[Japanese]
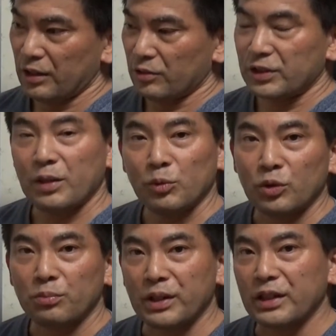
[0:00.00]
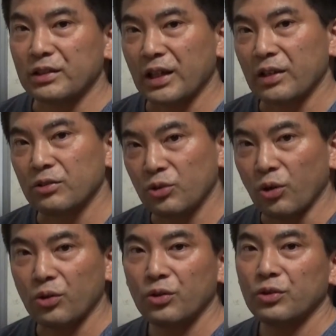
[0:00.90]
癖も身につける
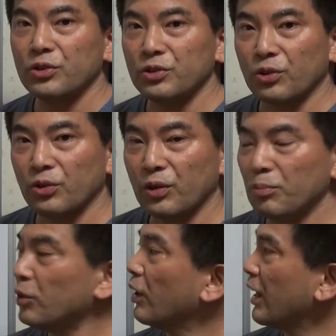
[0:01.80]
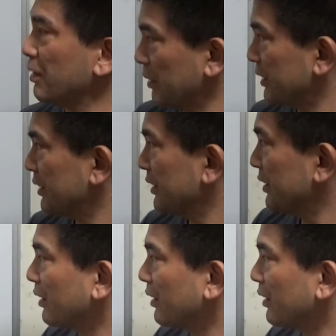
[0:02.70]
ということもあります。